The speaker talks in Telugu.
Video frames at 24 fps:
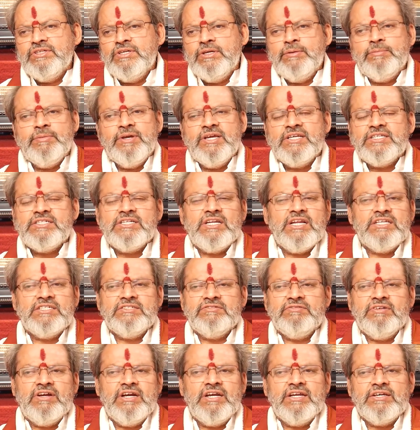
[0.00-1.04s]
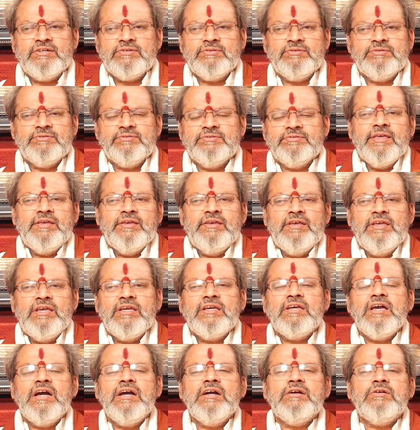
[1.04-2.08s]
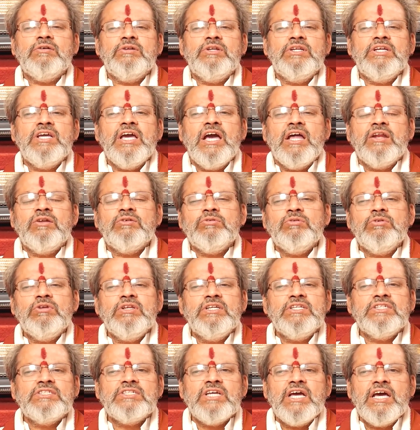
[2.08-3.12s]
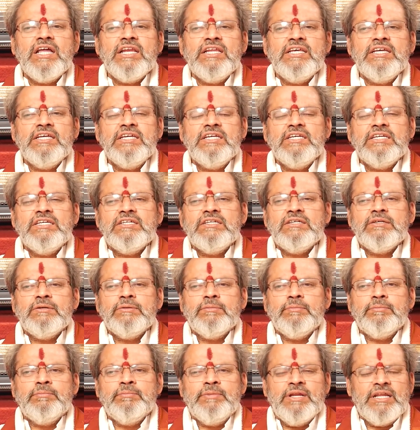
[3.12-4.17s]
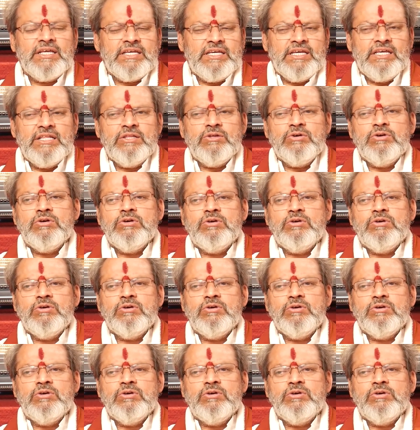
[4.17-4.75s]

ఈ మేషరాశి వాళ్లకు ఇంకా కొన్ని అనుకూలించాలి మనకి ఏదో